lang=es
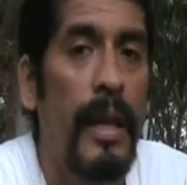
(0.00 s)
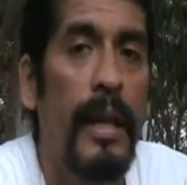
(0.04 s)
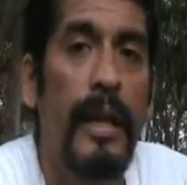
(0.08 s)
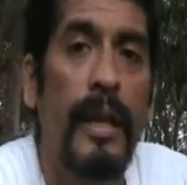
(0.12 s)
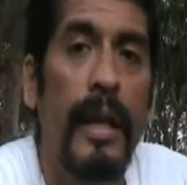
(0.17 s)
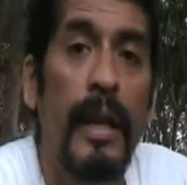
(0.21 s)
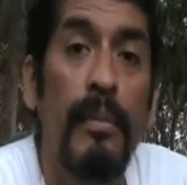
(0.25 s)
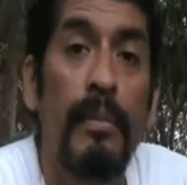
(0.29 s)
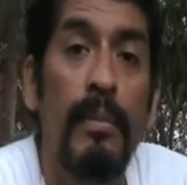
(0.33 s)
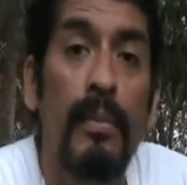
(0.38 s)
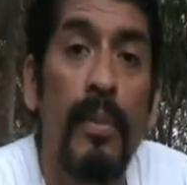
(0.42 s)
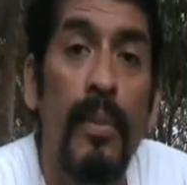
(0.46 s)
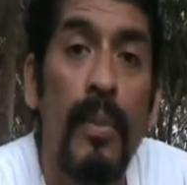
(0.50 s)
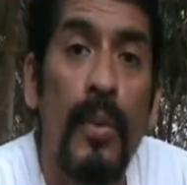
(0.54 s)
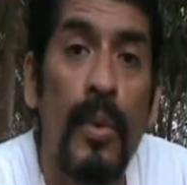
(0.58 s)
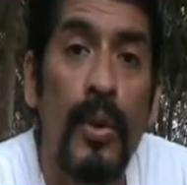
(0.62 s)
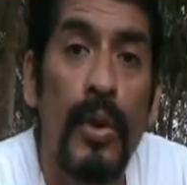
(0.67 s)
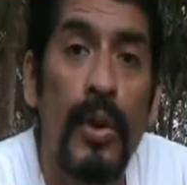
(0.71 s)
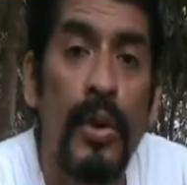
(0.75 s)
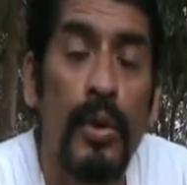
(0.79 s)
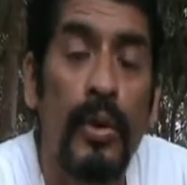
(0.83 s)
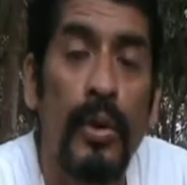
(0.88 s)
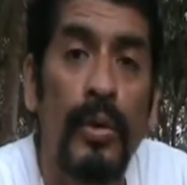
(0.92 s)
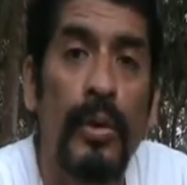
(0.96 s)
Que hay
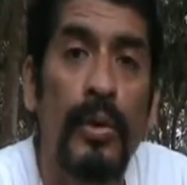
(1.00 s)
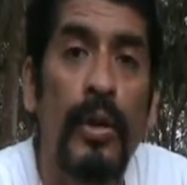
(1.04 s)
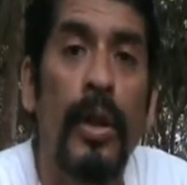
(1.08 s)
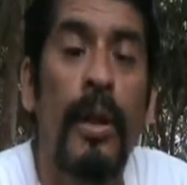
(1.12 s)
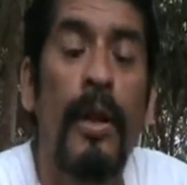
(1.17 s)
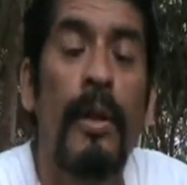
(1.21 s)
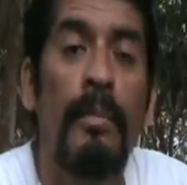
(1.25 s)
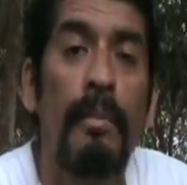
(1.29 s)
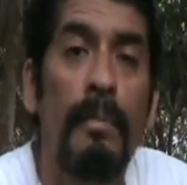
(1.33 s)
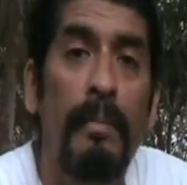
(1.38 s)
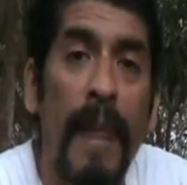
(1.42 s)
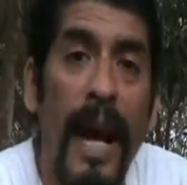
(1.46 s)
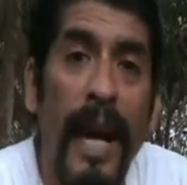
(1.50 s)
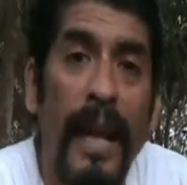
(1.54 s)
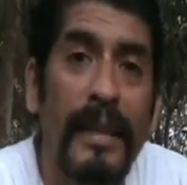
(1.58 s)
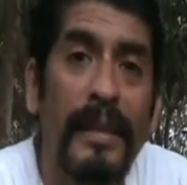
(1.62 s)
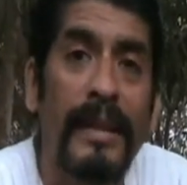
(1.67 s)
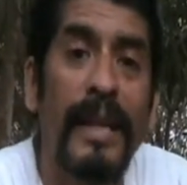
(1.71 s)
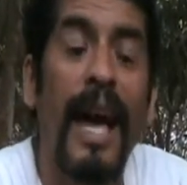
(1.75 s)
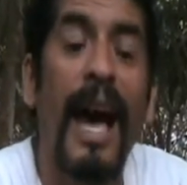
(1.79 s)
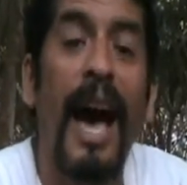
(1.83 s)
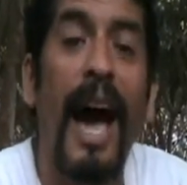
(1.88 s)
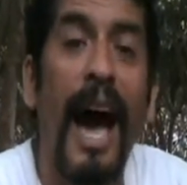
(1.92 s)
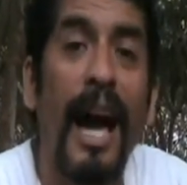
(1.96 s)
muchos
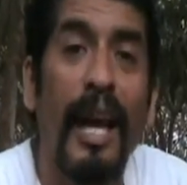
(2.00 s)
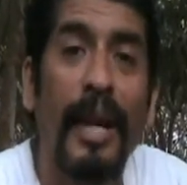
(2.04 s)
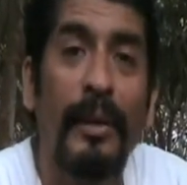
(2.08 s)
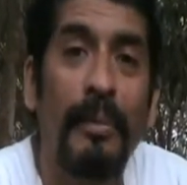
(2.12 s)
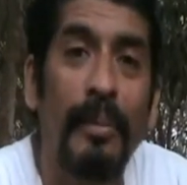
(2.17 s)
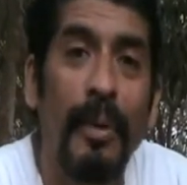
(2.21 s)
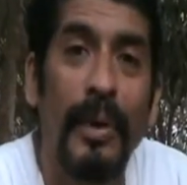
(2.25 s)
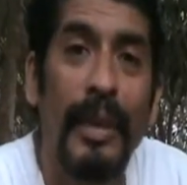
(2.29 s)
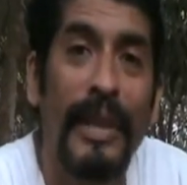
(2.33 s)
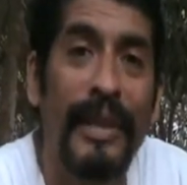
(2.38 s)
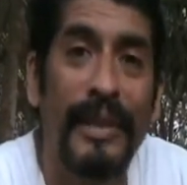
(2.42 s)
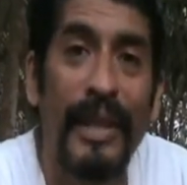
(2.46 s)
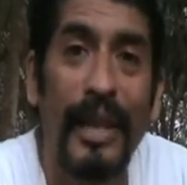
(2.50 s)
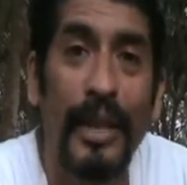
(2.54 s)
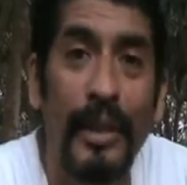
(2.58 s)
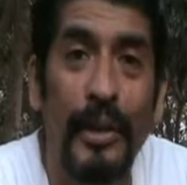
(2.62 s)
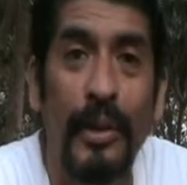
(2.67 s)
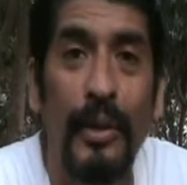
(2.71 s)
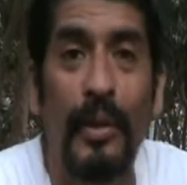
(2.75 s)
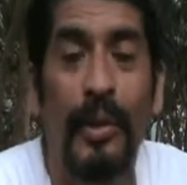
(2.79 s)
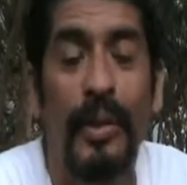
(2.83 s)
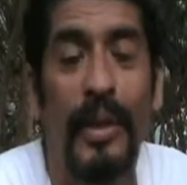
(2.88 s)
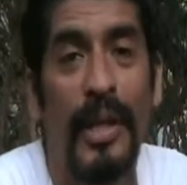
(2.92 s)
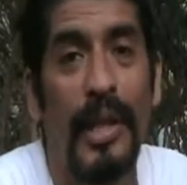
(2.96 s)
más árboles en
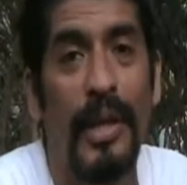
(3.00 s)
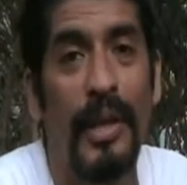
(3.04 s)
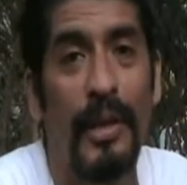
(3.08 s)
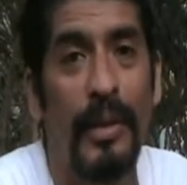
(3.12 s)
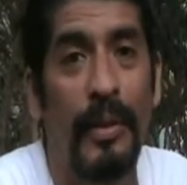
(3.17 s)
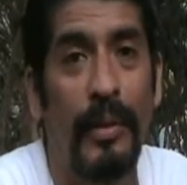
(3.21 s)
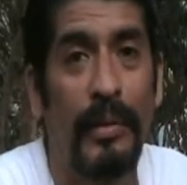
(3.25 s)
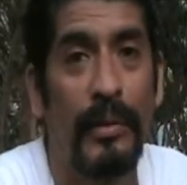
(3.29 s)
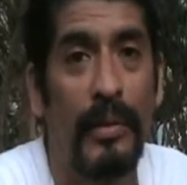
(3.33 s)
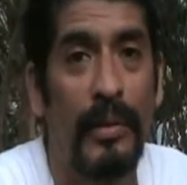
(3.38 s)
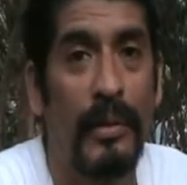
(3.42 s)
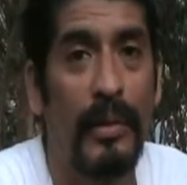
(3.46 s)
Trujillo.